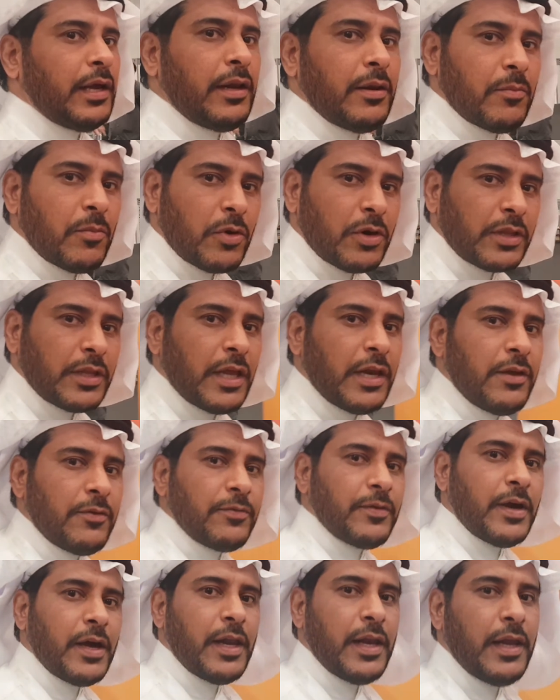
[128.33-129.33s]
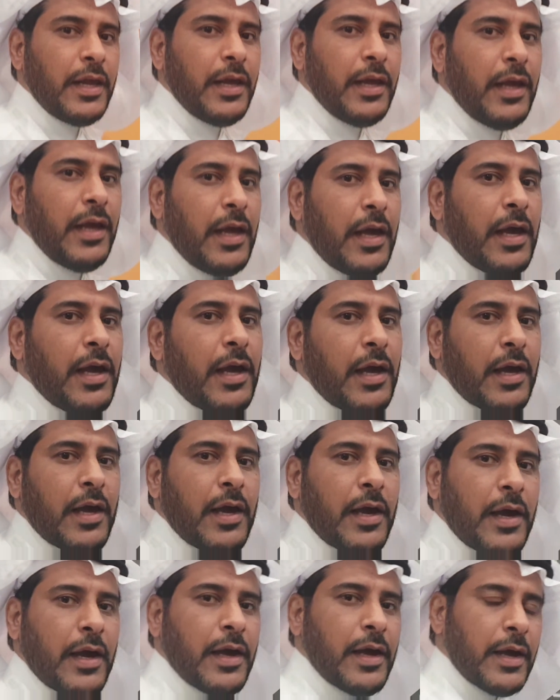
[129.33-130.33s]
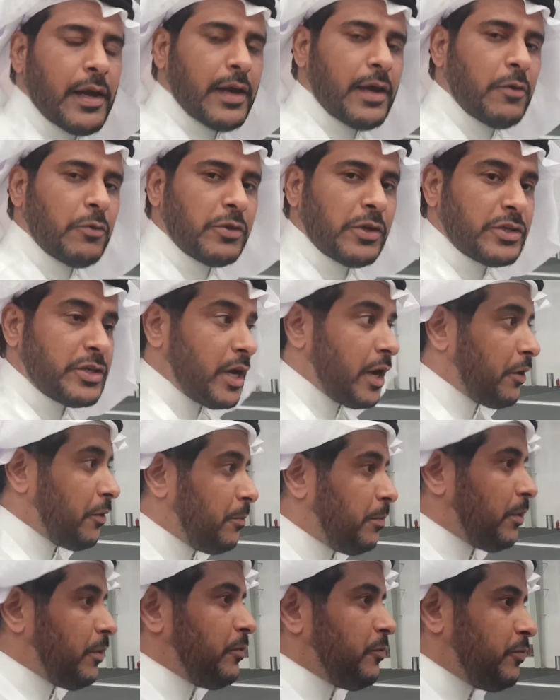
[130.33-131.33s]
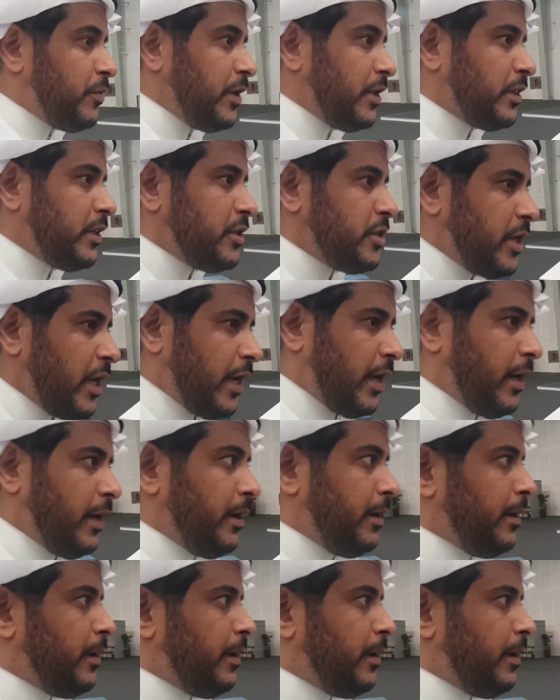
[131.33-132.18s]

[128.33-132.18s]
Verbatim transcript: المختلفه آه، وتجاربهم في التجاره.